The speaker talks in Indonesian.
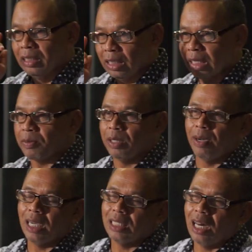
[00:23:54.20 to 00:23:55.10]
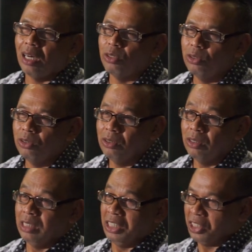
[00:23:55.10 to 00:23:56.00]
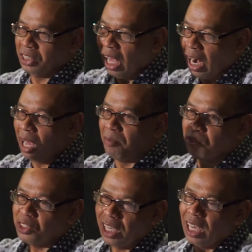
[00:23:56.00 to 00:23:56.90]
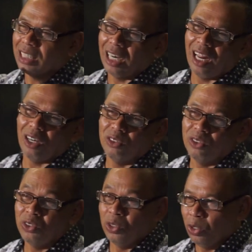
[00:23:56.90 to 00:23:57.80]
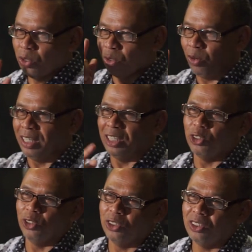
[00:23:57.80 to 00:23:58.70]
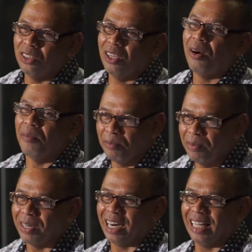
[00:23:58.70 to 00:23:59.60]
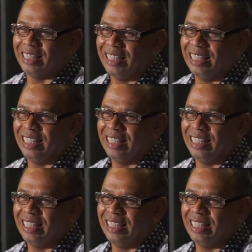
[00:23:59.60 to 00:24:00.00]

Tetap semangat selalu, salam sehat selalu. Tuhan Yesus memberkati.